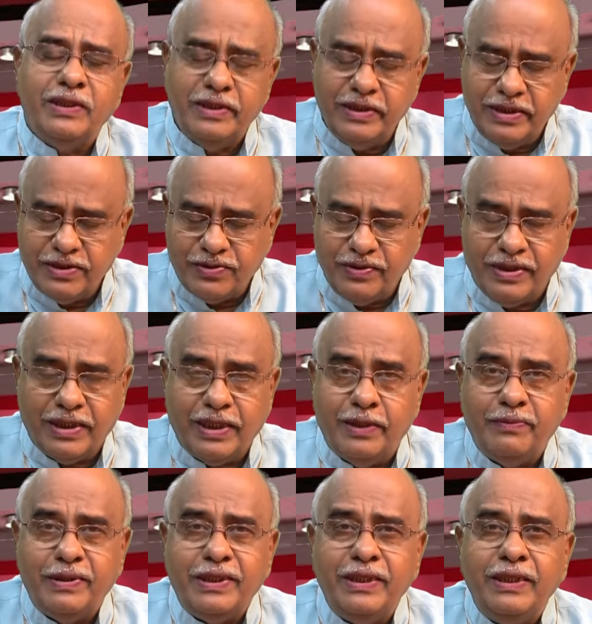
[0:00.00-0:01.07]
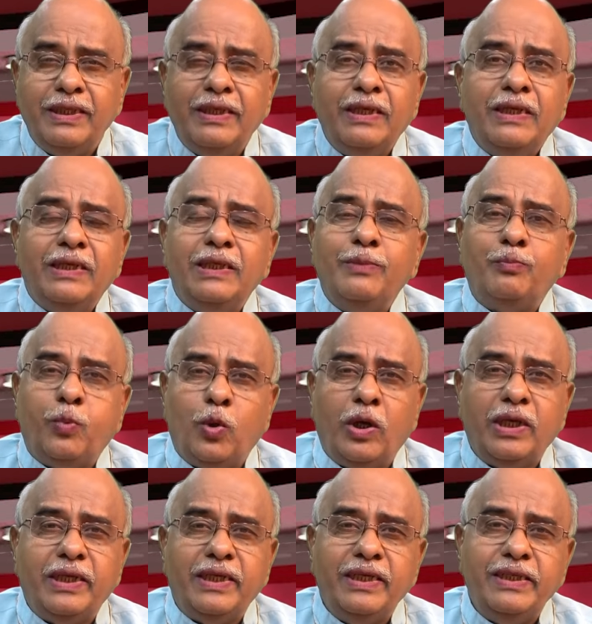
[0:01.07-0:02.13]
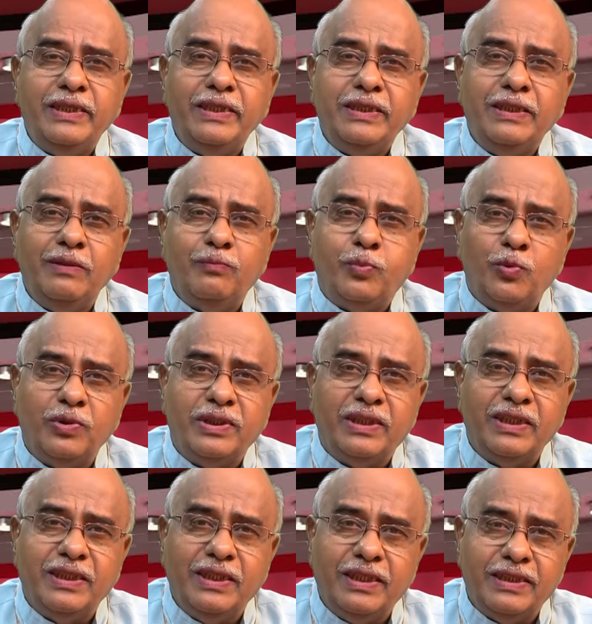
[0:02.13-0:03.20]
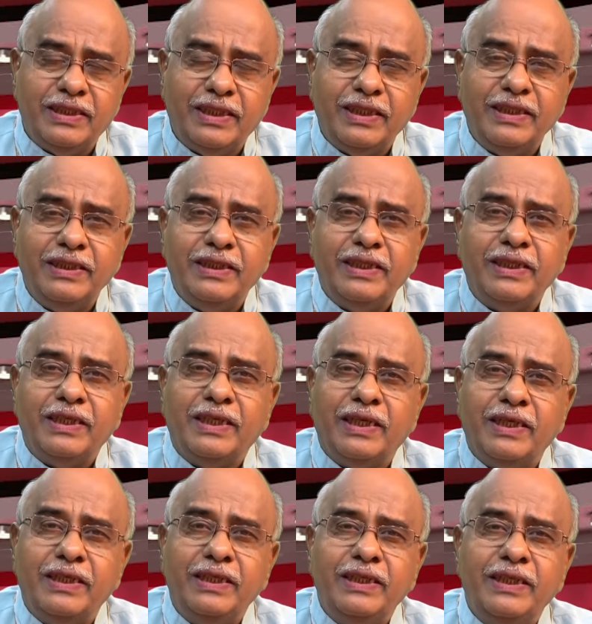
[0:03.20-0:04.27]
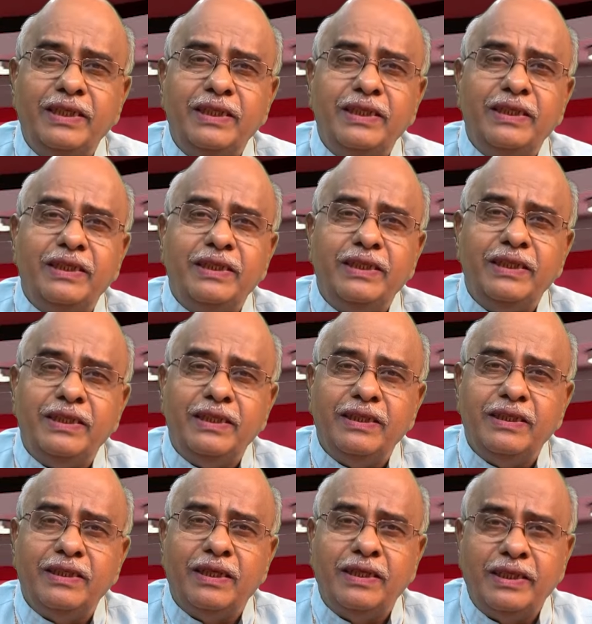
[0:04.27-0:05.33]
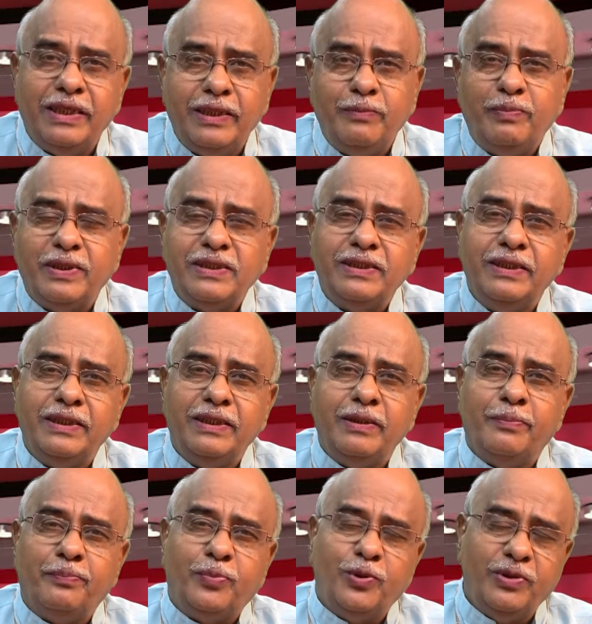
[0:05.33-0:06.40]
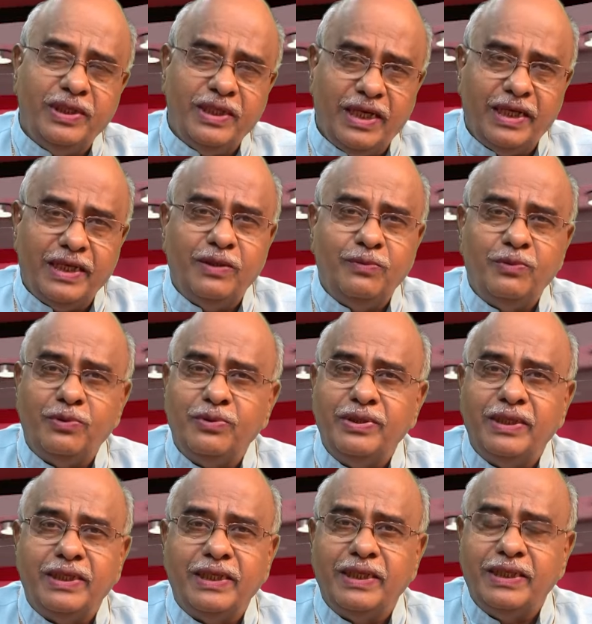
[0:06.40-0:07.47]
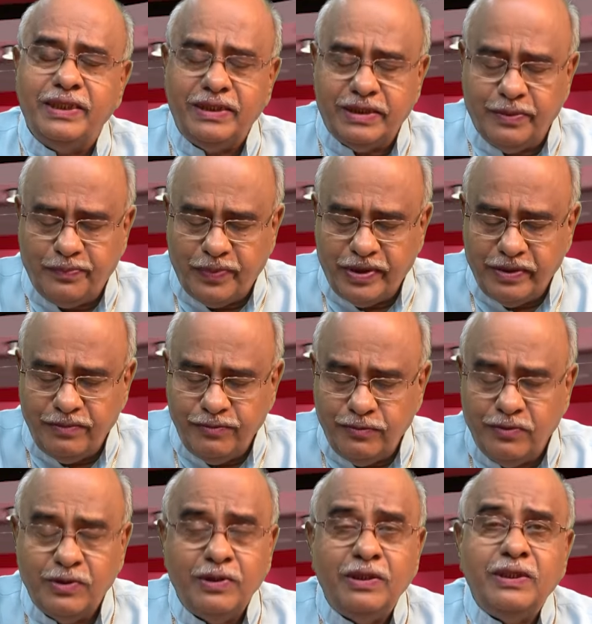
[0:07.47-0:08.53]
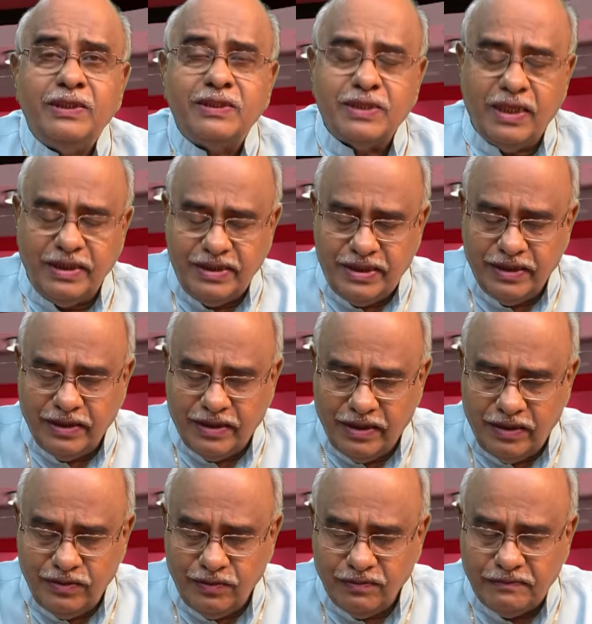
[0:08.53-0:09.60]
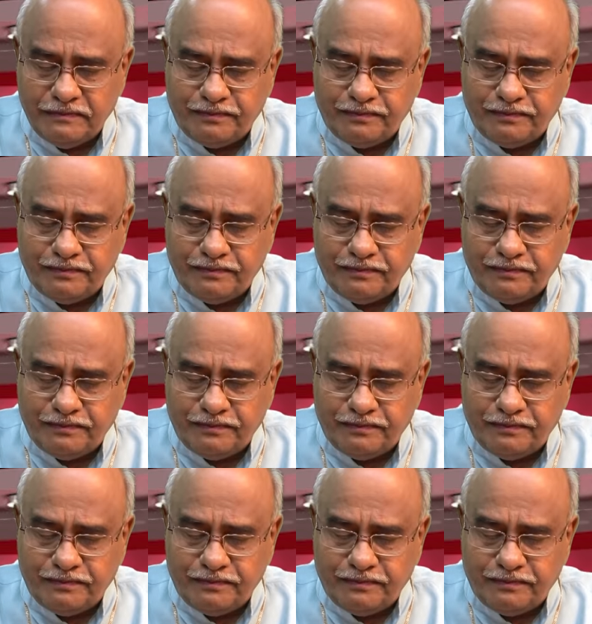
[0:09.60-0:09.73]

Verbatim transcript: తెలియజేస్తున్నాయి కాబట్టి ఈ పోలరైజేషన్ పూర్తిగా జరిగిందని కానీ ఇది హండ్రెడ్ పర్సెంట్ ఎప్పుడు ఇలాగే ఉంటుందని కానీ చెప్పటం సాధ్యం కాదు